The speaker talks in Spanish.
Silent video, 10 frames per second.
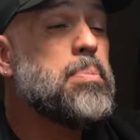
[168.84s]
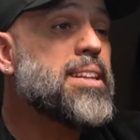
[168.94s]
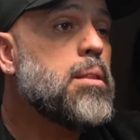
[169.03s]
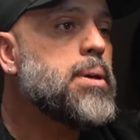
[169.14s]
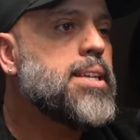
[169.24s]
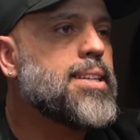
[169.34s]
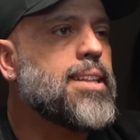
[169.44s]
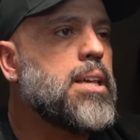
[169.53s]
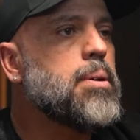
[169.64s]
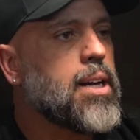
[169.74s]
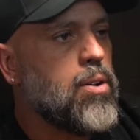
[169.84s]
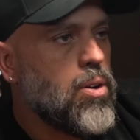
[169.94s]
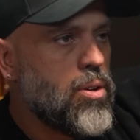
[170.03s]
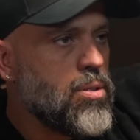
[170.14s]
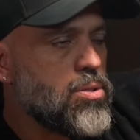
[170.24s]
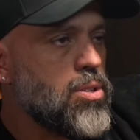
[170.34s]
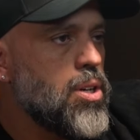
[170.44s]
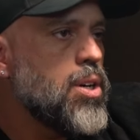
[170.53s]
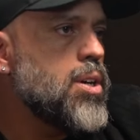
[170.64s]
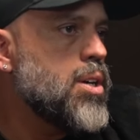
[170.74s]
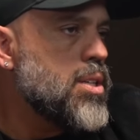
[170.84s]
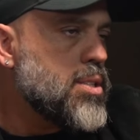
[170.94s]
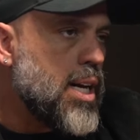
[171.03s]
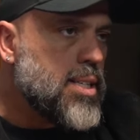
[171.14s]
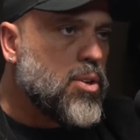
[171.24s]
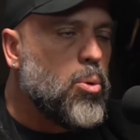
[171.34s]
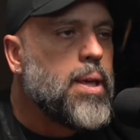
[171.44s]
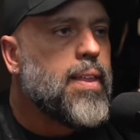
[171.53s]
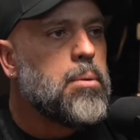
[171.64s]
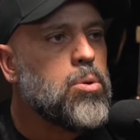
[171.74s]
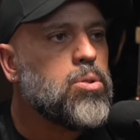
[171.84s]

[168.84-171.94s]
La parte administrativa que luego nos se les olvida al